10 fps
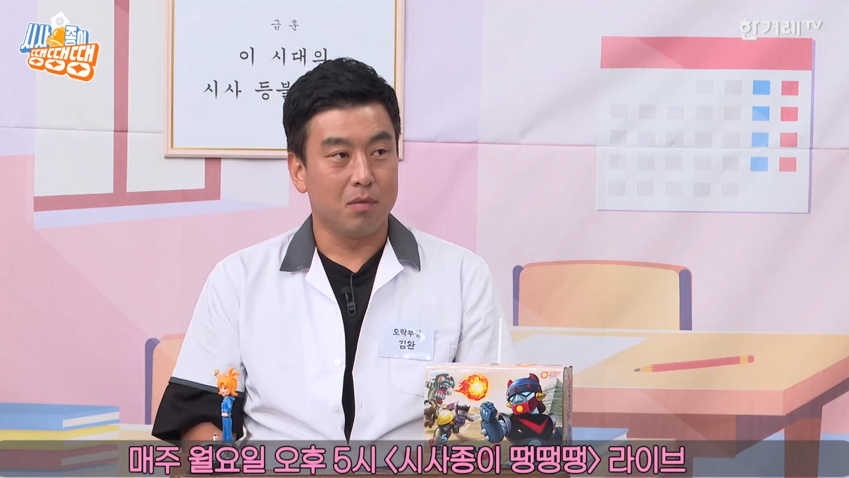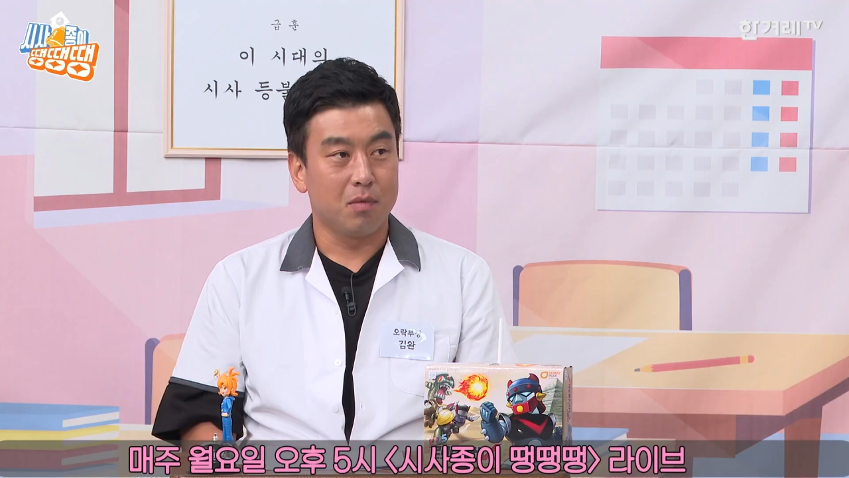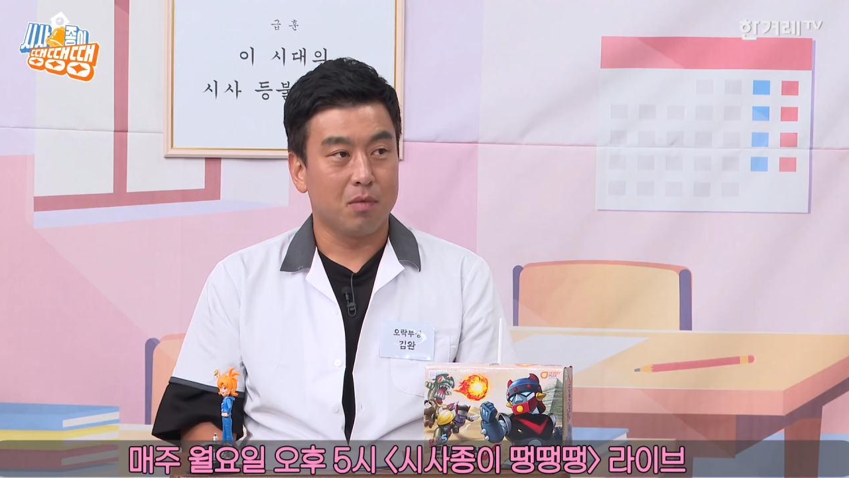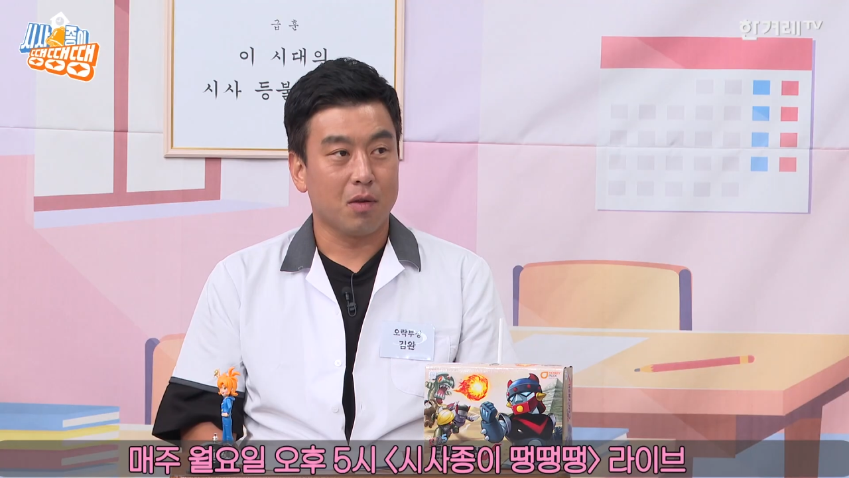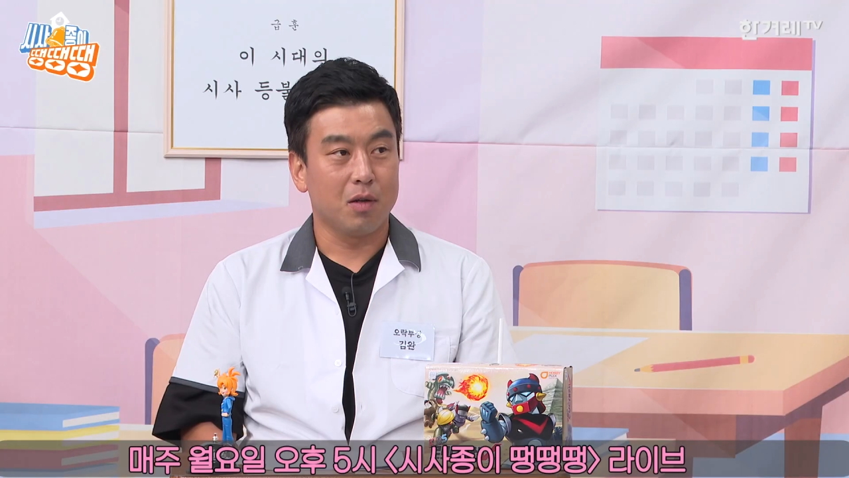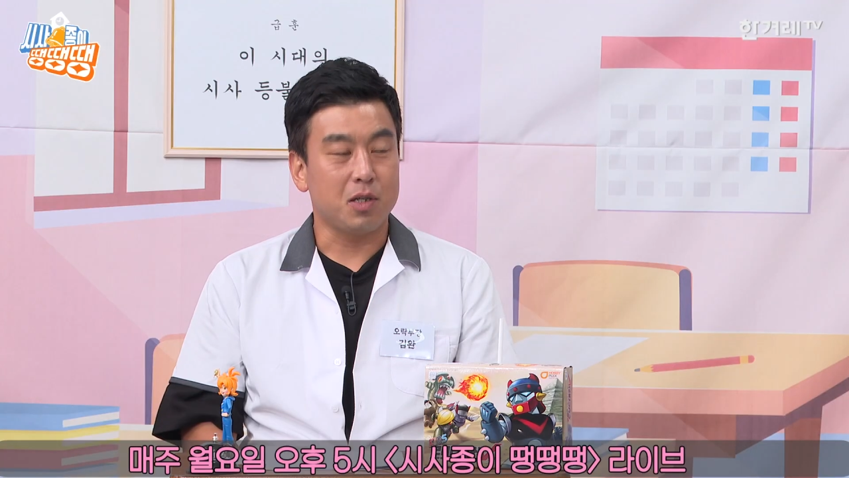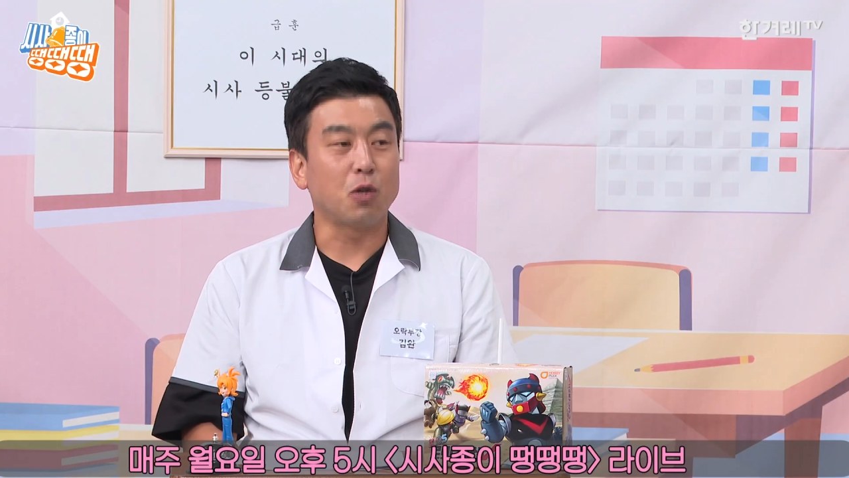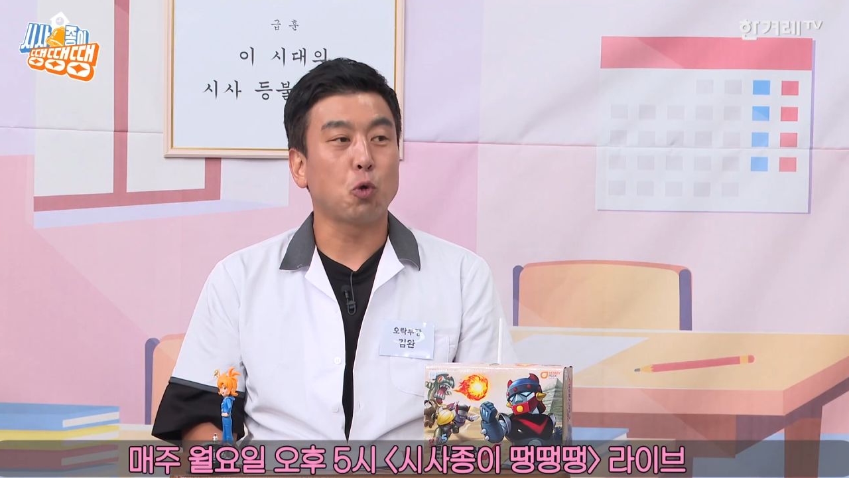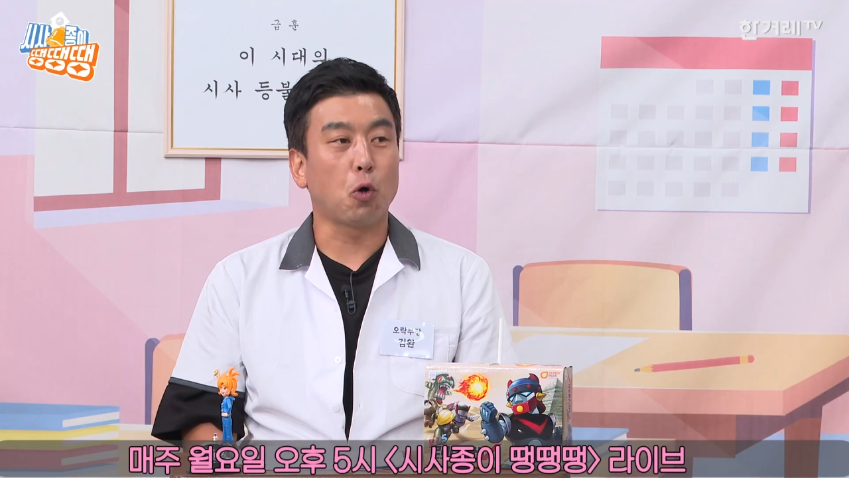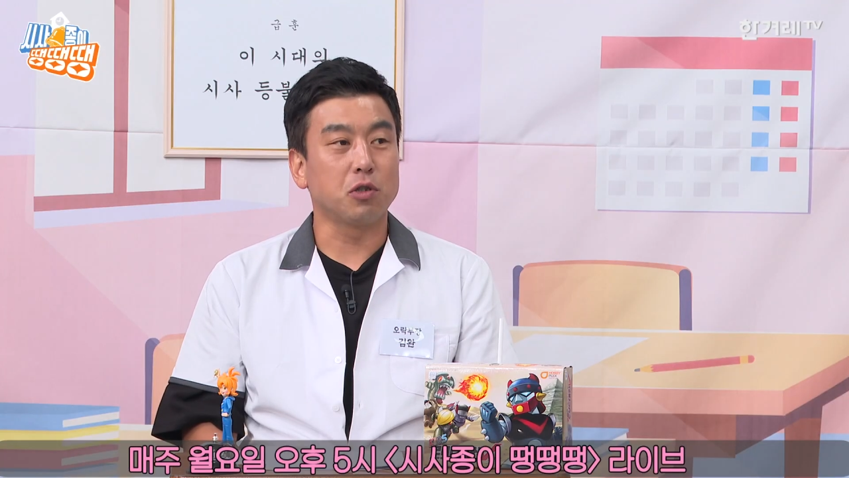끝도 없을
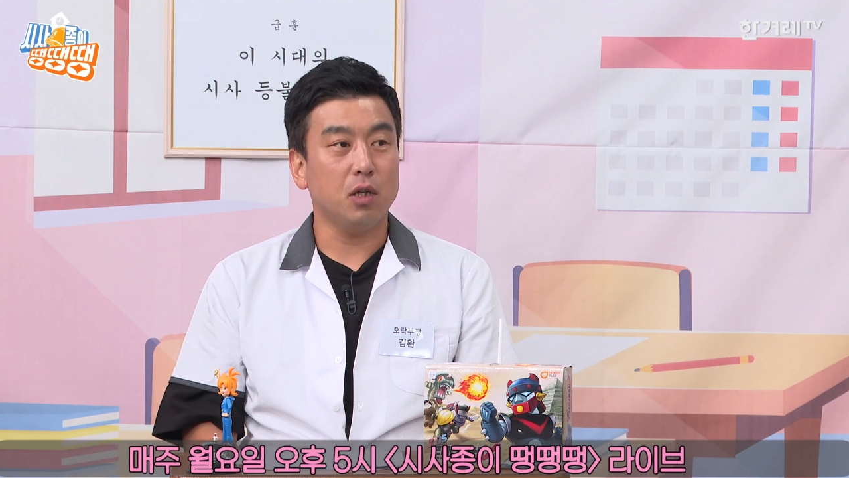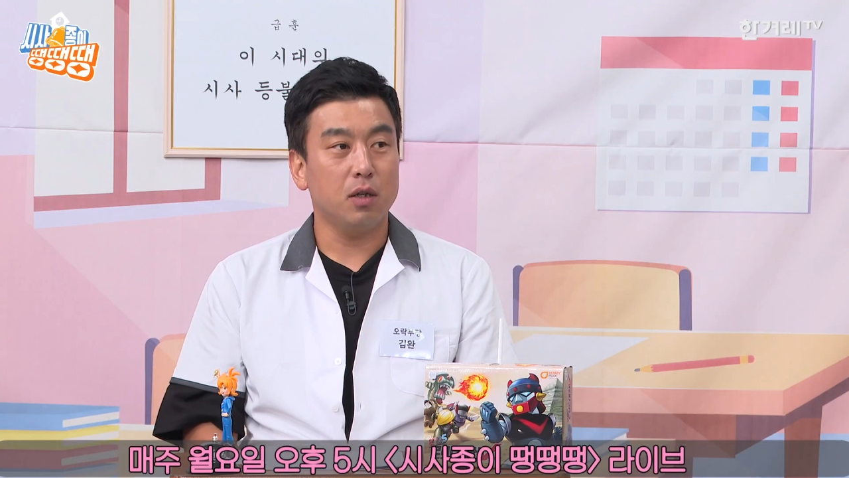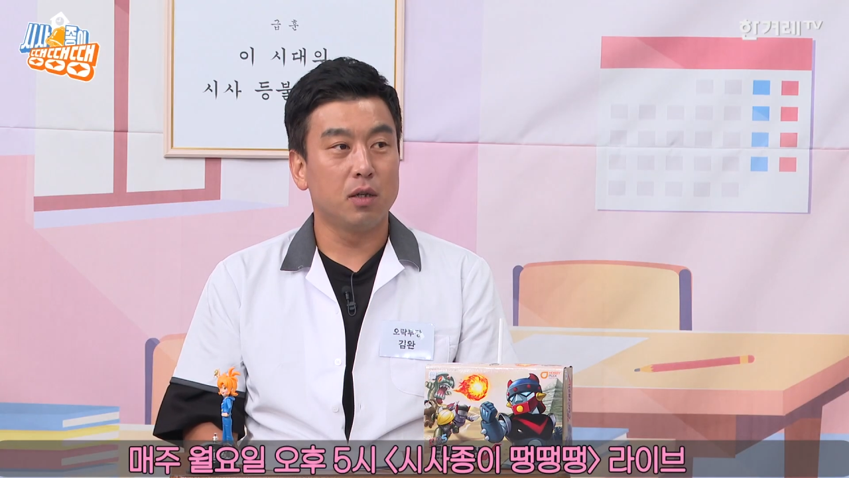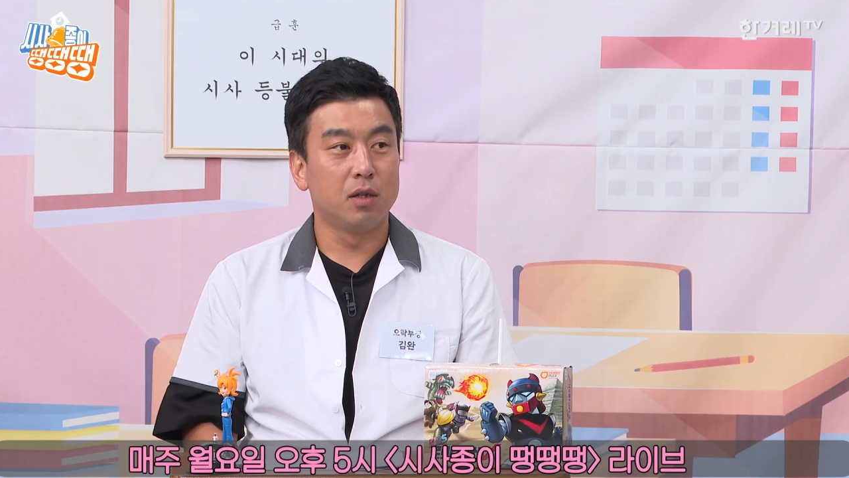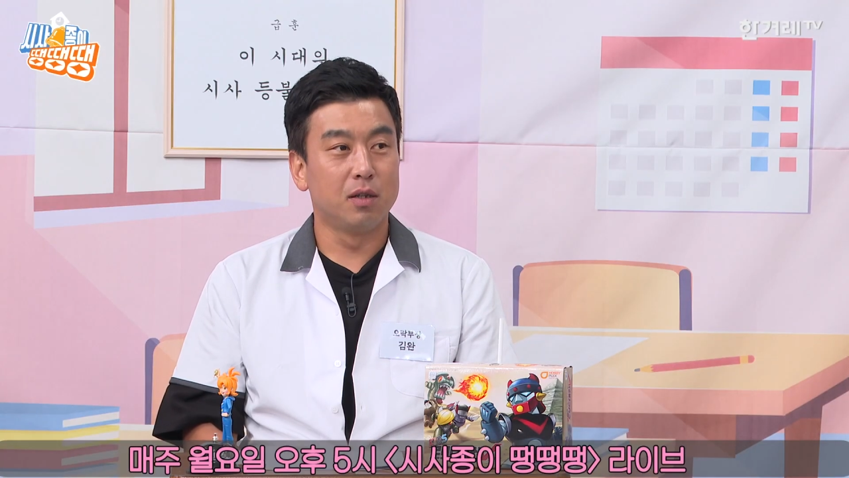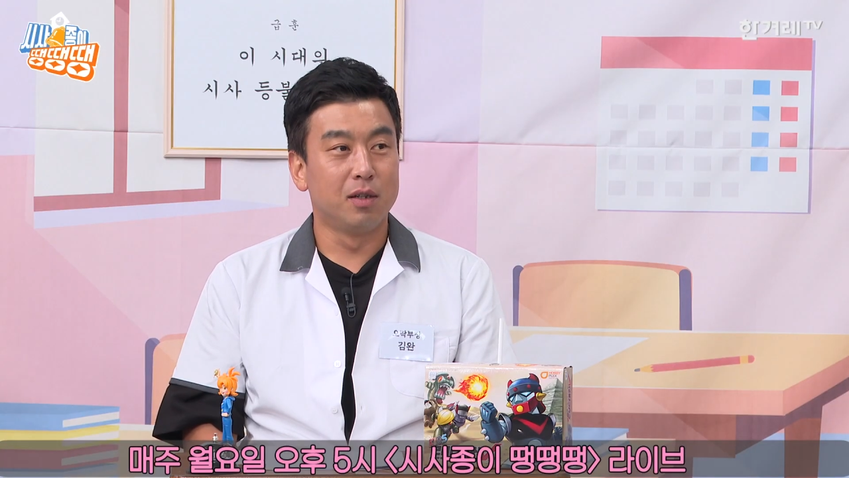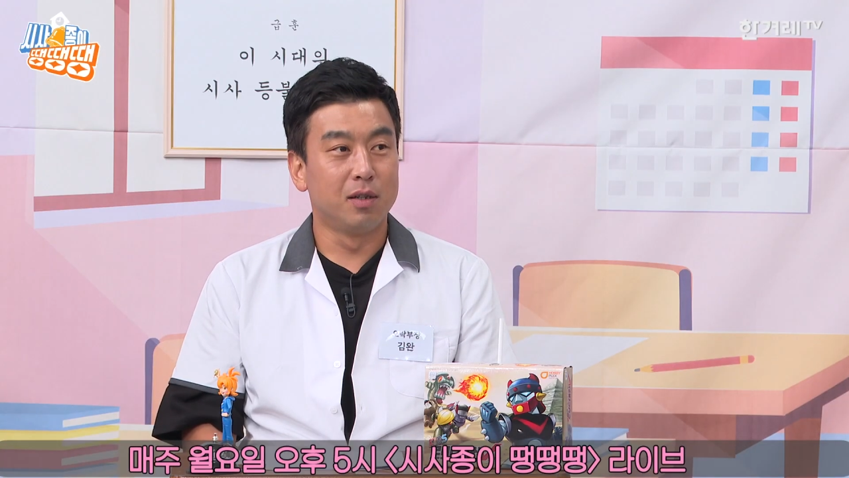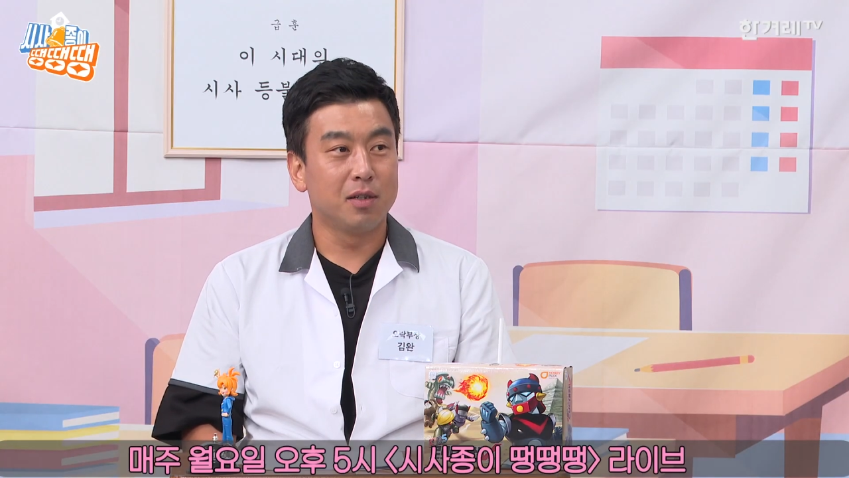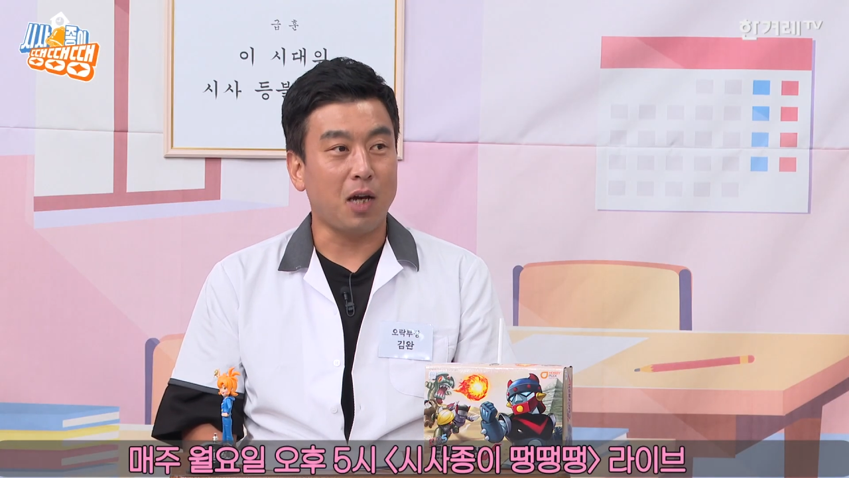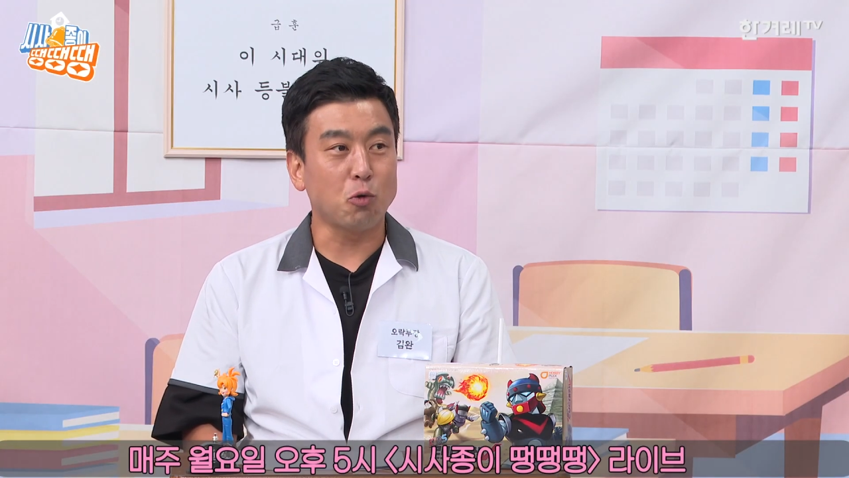건데. 창조경제? 예?
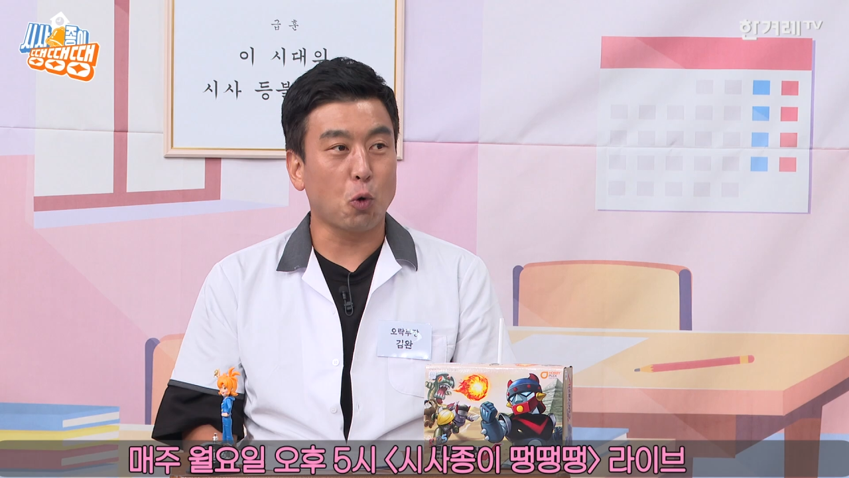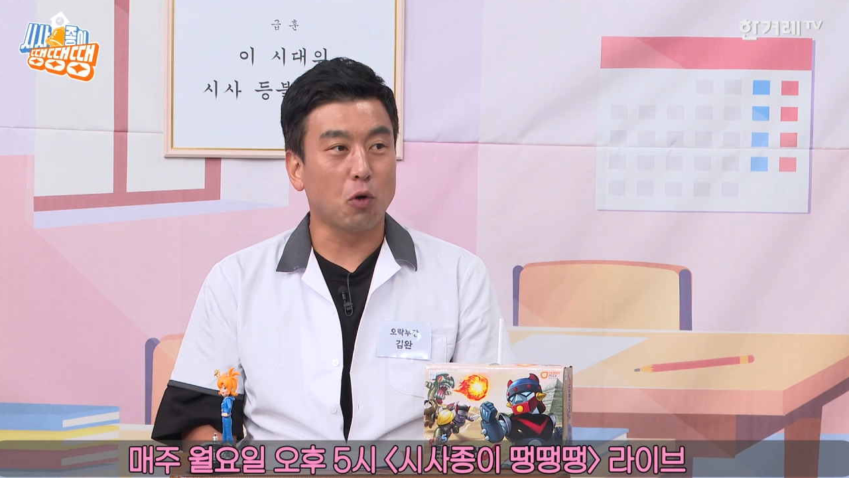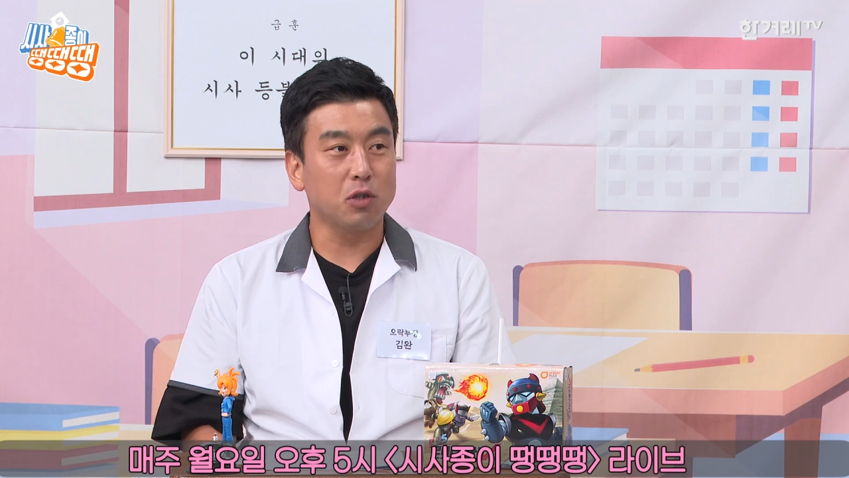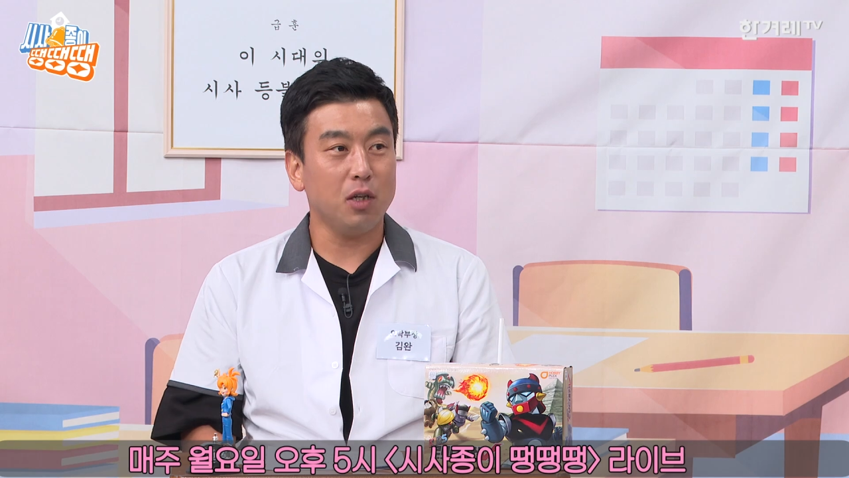창조 경제?